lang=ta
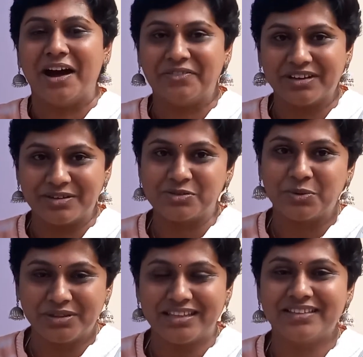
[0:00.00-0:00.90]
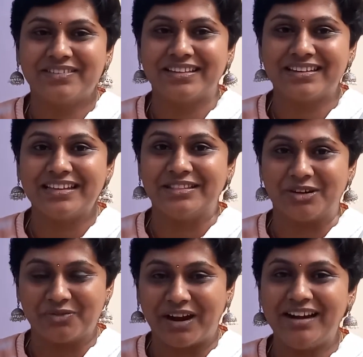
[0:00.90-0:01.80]
அவங்க கொடுத்தது வந்துட்டு இந்த
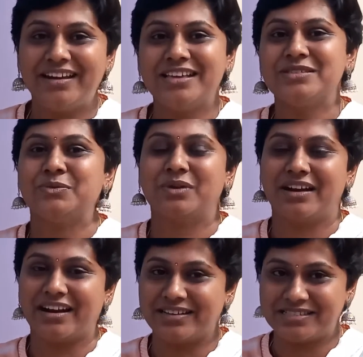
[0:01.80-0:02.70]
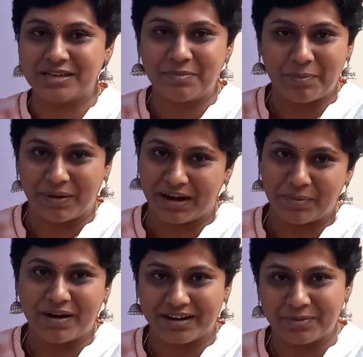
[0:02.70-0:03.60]
டுவெல் டேஸ் உங்களை நான் டிஸ்டர்பே பண்ண
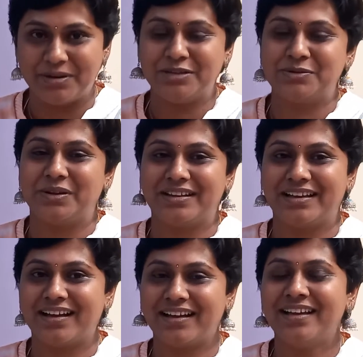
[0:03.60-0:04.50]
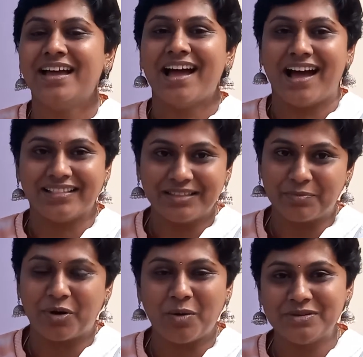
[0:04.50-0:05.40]
மாட்டேன் அப்படின்னு சொல்லியிருக்காங்க அந்த
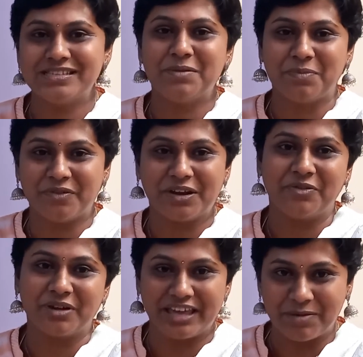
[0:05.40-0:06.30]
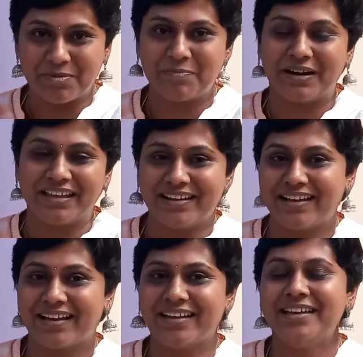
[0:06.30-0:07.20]
ப்ராமிஸை இப்போ வரைக்கும் அவங்க கீப் அப்
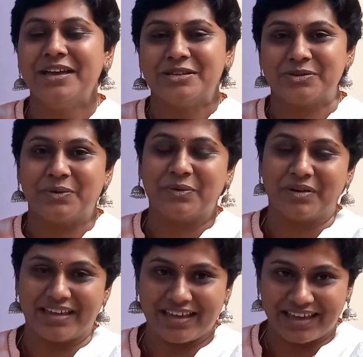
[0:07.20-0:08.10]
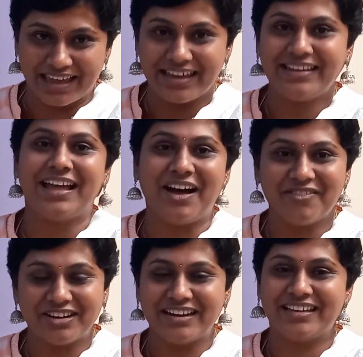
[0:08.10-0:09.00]
பண்ணியிருக்காங்க ஸோ எகெயின் நான்
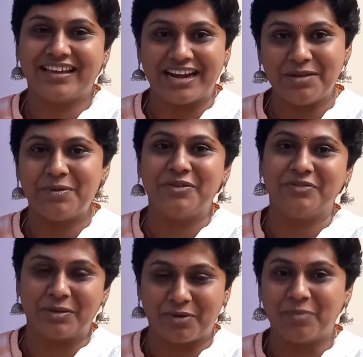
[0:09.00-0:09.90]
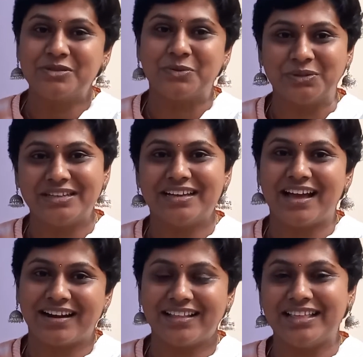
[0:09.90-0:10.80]
அவங்களுக்கு கண்டிப்பாக இந்த ப்ராமிஸ்
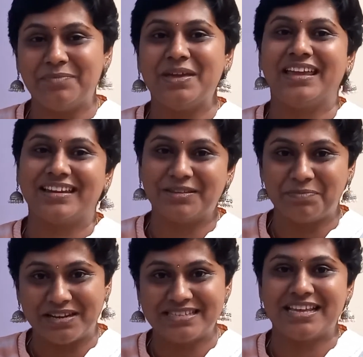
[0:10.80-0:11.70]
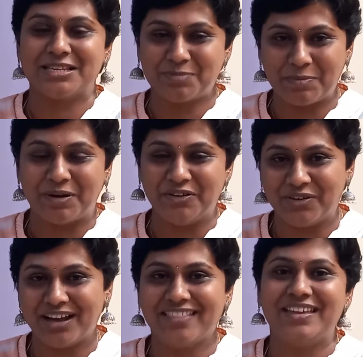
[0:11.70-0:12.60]
கொடுத்துருக்காங்கன்னா திருப்பி என்கிட்ட இருந்து பெருசாக எக்ஸ்பெக்ட்
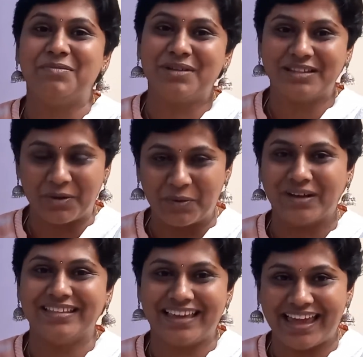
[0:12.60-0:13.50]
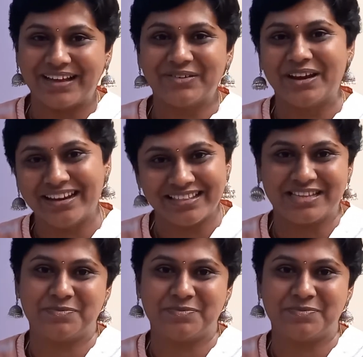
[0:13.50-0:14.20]
பண்ணுவாங்க அதை இனிமேல் தான் நான் உட்காந்து கேட்கணும் என்ன அந்த